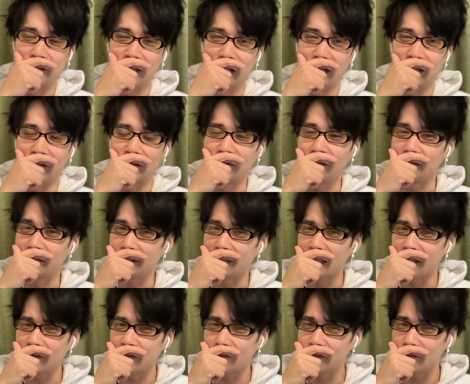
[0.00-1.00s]
あの、
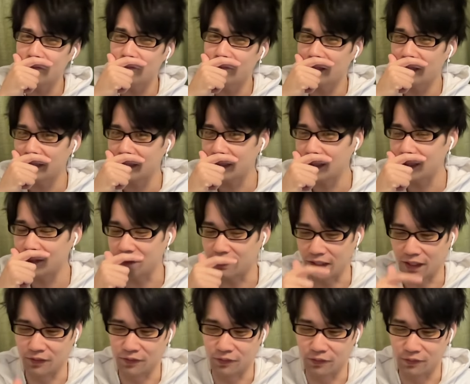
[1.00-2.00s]
出る順番的に
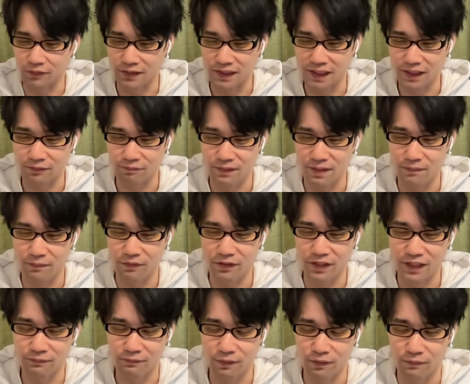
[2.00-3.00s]
は、あの、ちゃんと
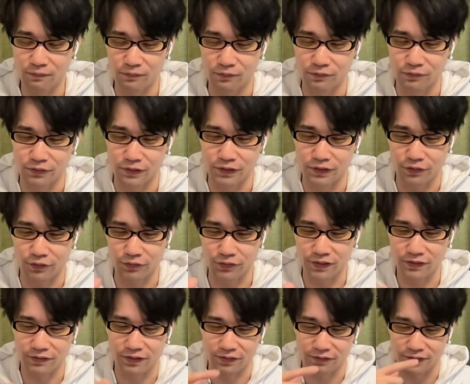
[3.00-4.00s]
メモリーボム打ち込ん
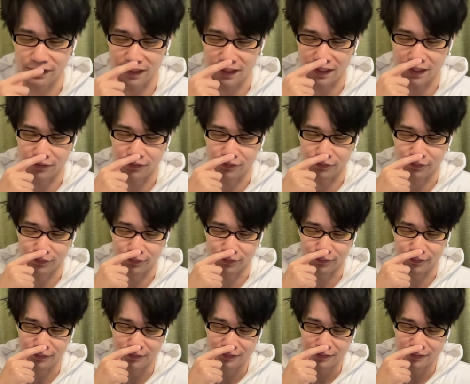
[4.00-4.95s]
でるけどさ、あの、